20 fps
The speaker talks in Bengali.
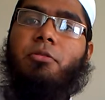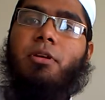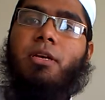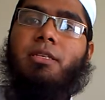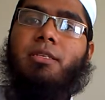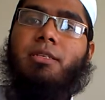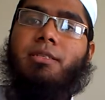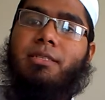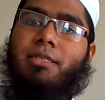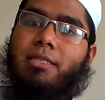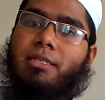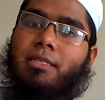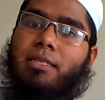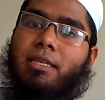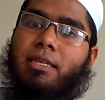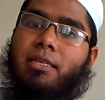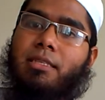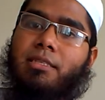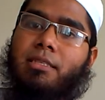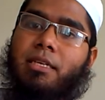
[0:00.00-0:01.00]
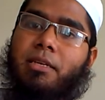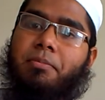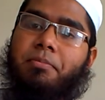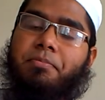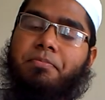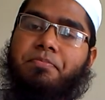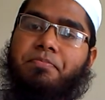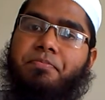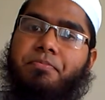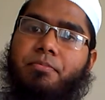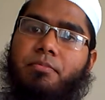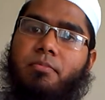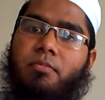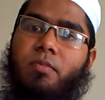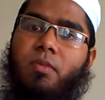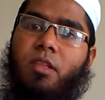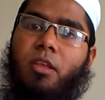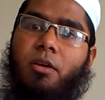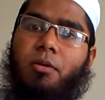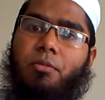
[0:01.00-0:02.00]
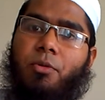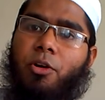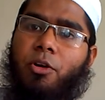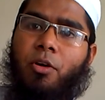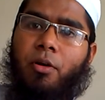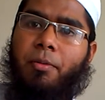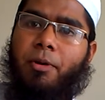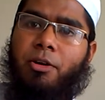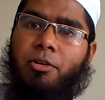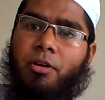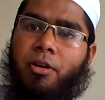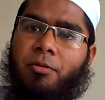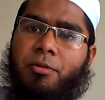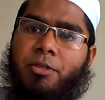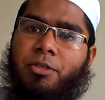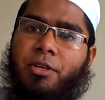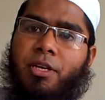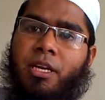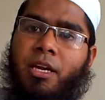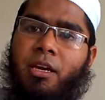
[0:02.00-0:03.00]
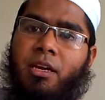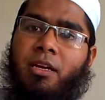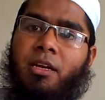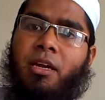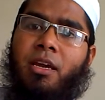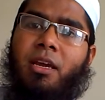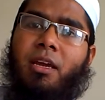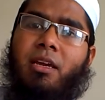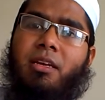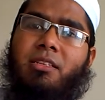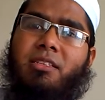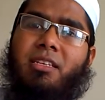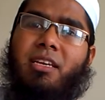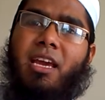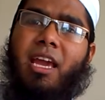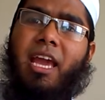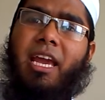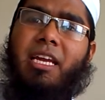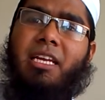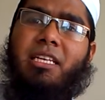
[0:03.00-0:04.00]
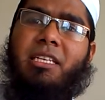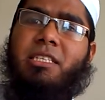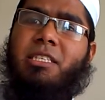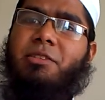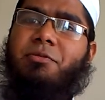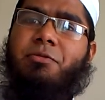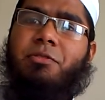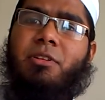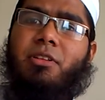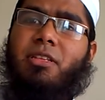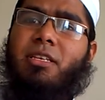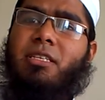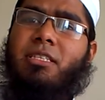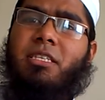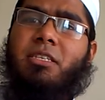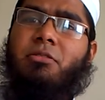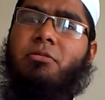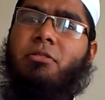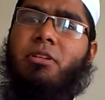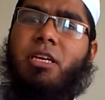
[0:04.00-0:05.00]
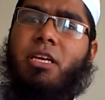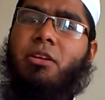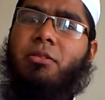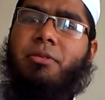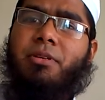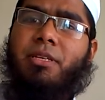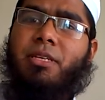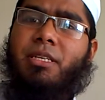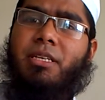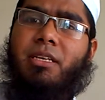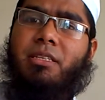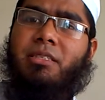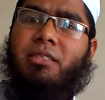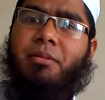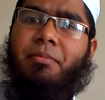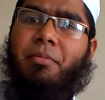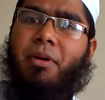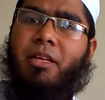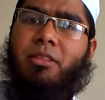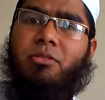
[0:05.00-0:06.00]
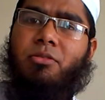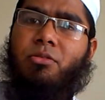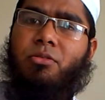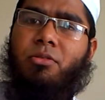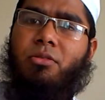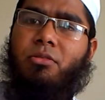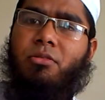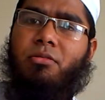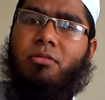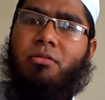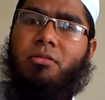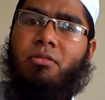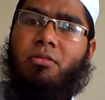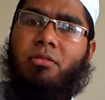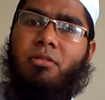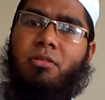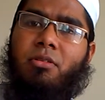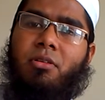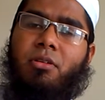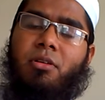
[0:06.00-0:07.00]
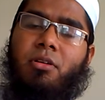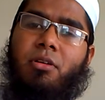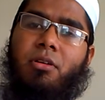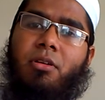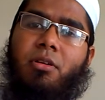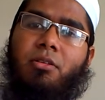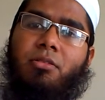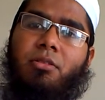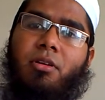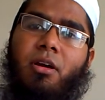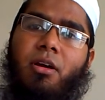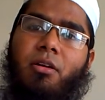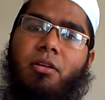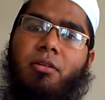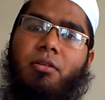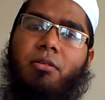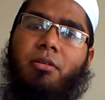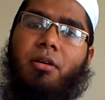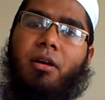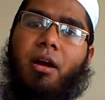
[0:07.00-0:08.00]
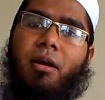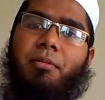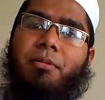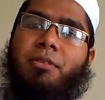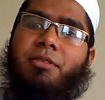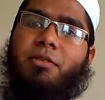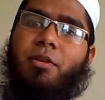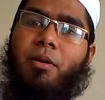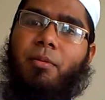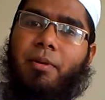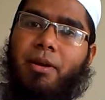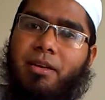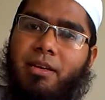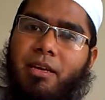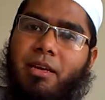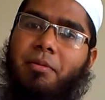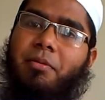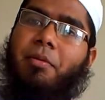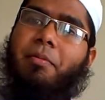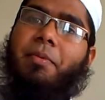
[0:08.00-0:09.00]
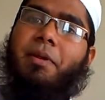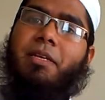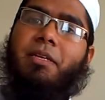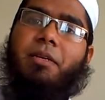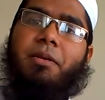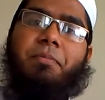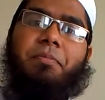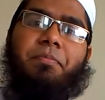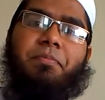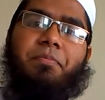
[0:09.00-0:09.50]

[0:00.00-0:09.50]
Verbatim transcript: দুই হাজার সিসির ইঞ্জিন বড় অবাক করা বিষয় না যে এক লিটার ফুয়েল দিয়ে সে দুই কিলোমিটার যাচ্ছে মাত্র তাও আমার সে অবাক লাগবে ব্যাপারটা